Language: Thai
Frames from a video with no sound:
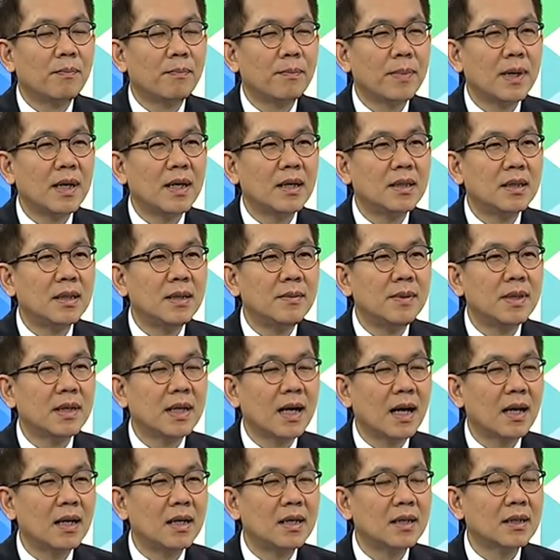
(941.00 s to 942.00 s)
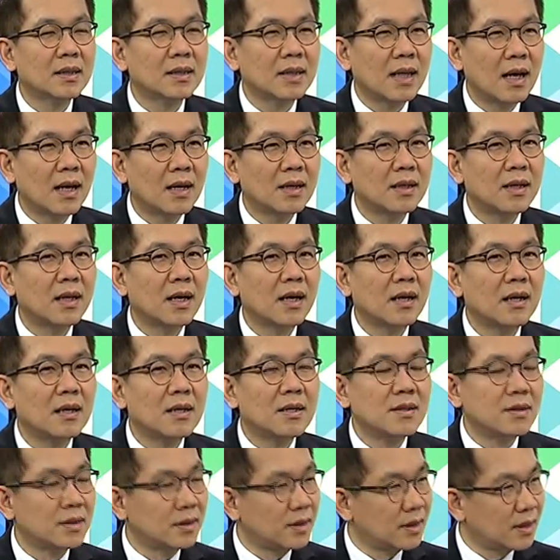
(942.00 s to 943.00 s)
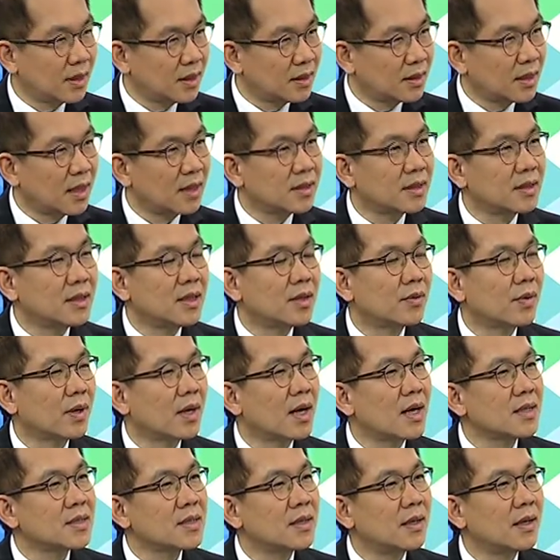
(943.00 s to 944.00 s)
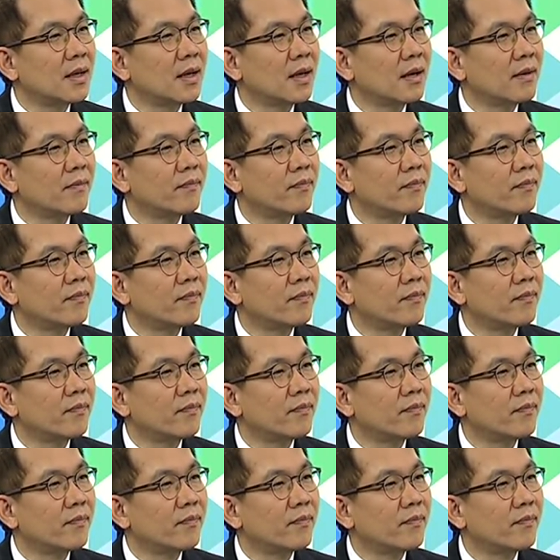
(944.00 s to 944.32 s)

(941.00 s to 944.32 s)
ปีที่มีการเลือกตั้งเนี่ยเศรษฐกิจไทยจะดีกว่าค่าเฉลี่ย